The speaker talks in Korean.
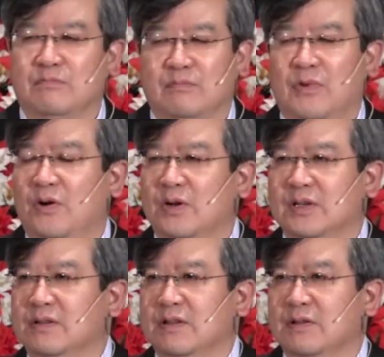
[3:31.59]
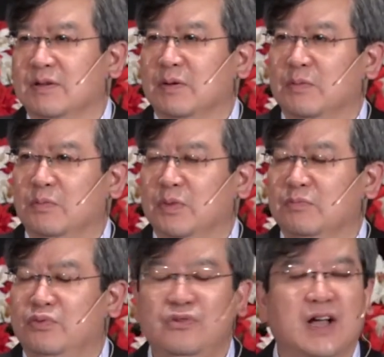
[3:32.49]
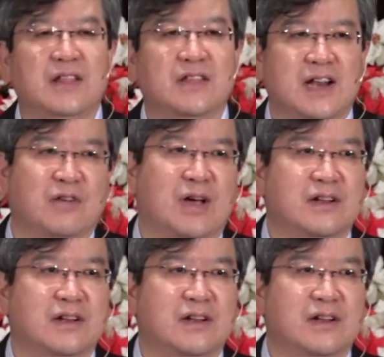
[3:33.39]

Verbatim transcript: 뭐 불가능이라고